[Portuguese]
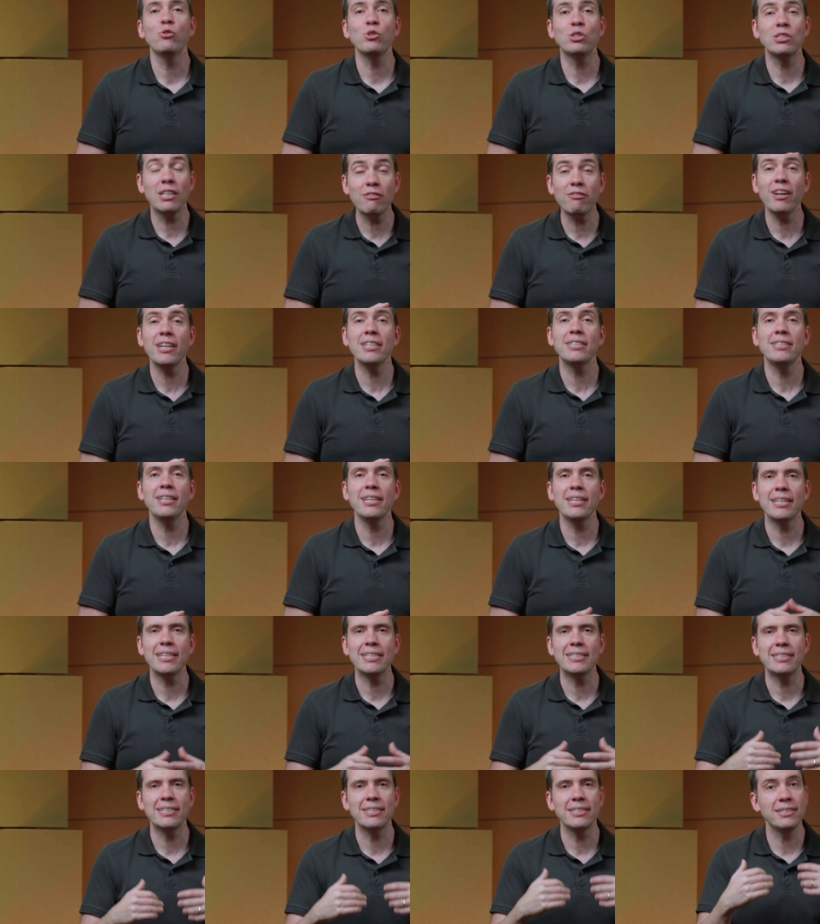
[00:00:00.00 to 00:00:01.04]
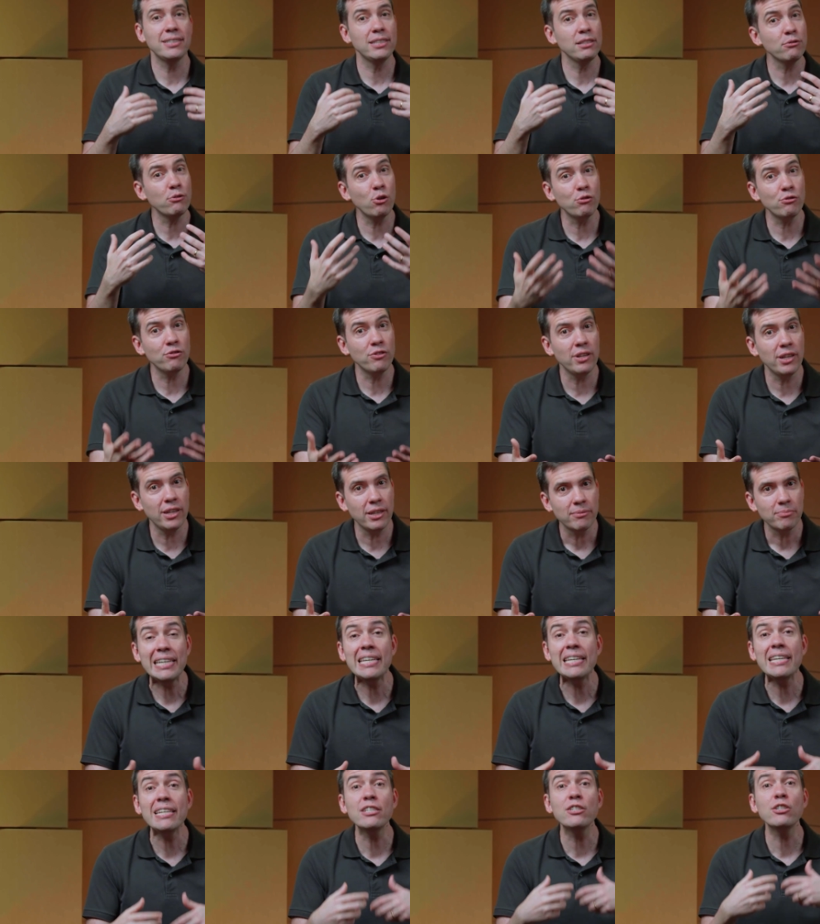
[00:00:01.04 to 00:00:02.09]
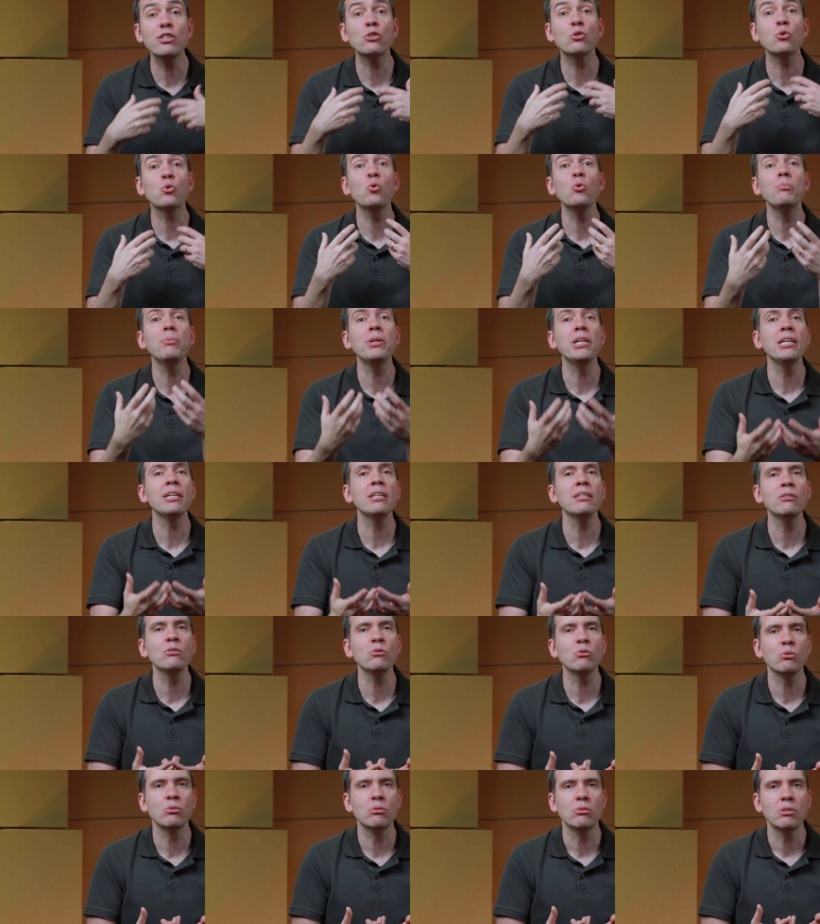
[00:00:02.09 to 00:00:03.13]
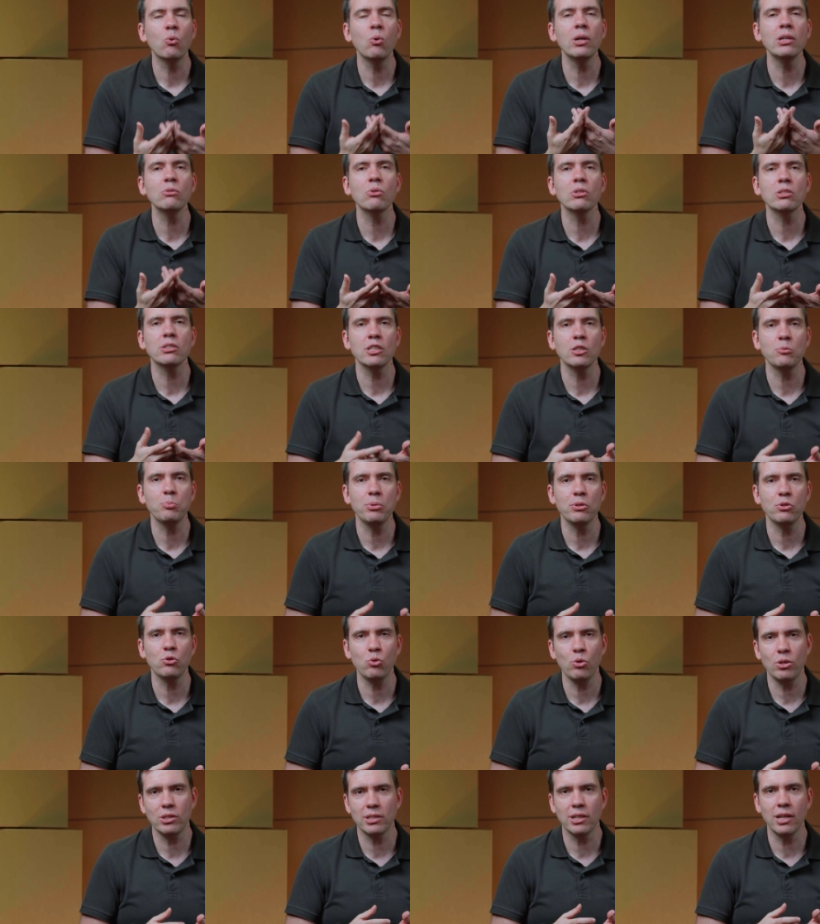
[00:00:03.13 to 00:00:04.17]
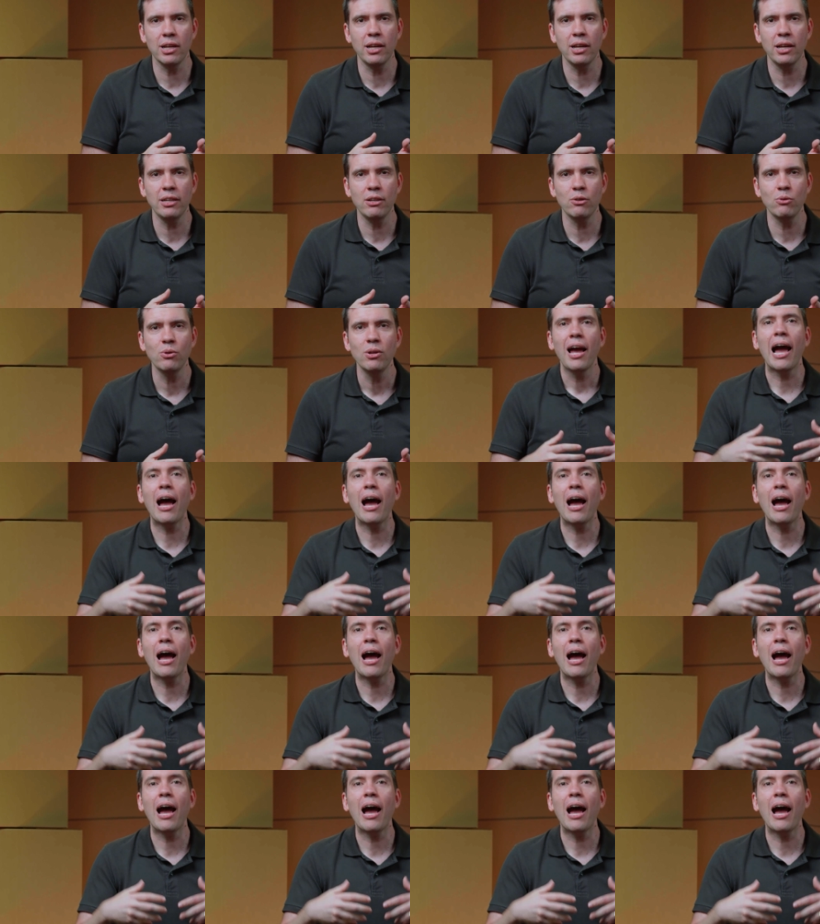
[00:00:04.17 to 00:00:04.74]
Você vai ter que se desenvolver e ir descobrindo quanto essas pessoas ganham,